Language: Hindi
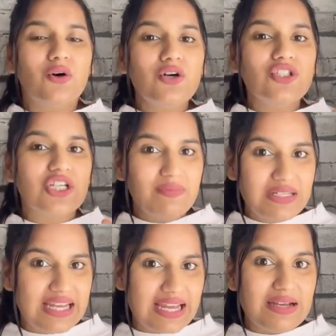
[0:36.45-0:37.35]
तो
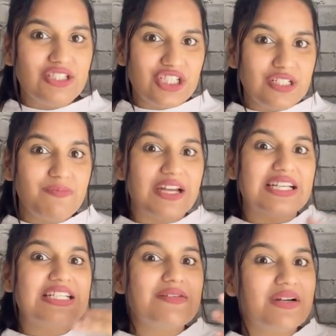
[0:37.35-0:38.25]
जब ये चीज
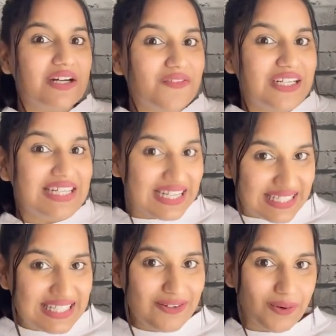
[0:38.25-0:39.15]
प्रेगनेंसी में कन्वर्ट
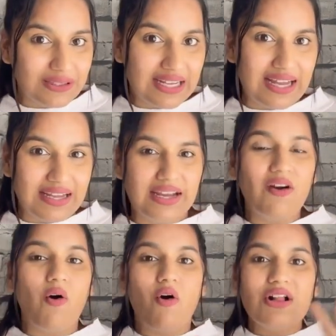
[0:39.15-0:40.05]
नहीं होता
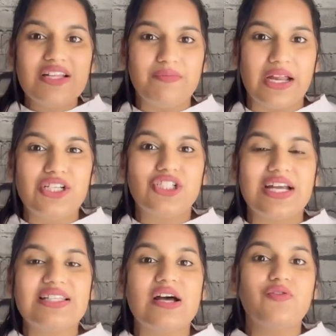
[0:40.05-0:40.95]
है ऑल द ब्लड
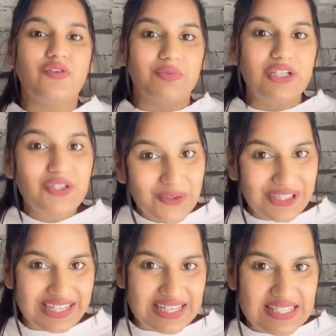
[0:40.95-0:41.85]
शेड्स आउट फ्रॉम द
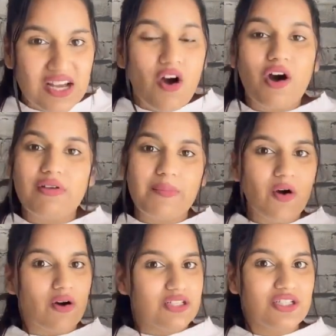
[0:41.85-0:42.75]
यूटेरस और
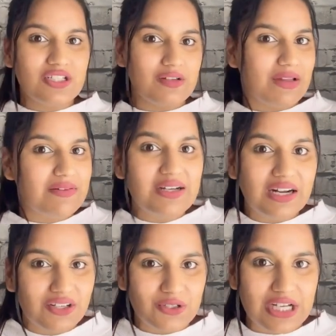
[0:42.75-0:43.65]
वहाँ पे ऑक्सीजन सप्लाई
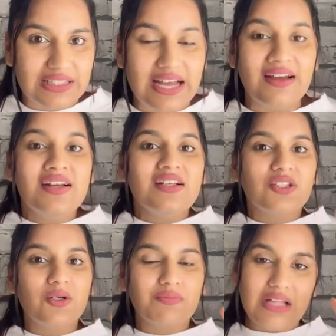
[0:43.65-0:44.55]
भी कट हो जाता
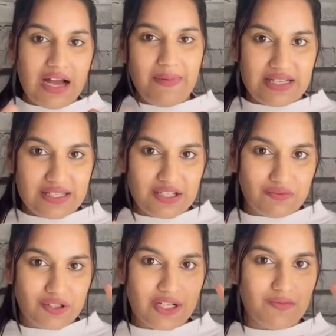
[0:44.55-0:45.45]
है तो आप ऐसे
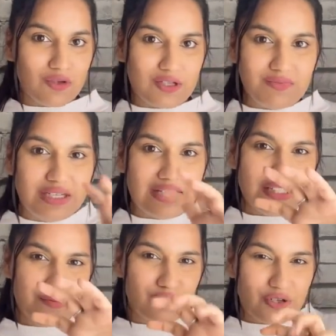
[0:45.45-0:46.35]
समझो एक मौसम भी
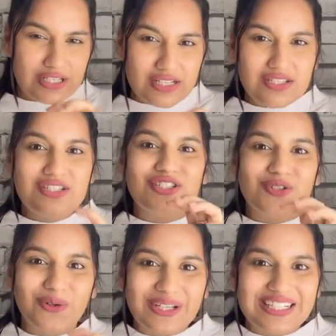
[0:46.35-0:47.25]
रहती है हम उसको ऐसे ऐसे
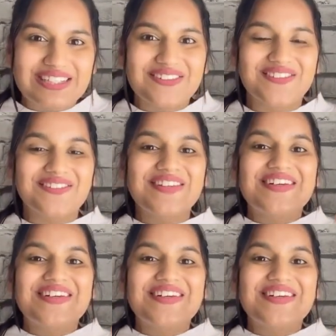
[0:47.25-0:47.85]
निचोड़ेंगे तो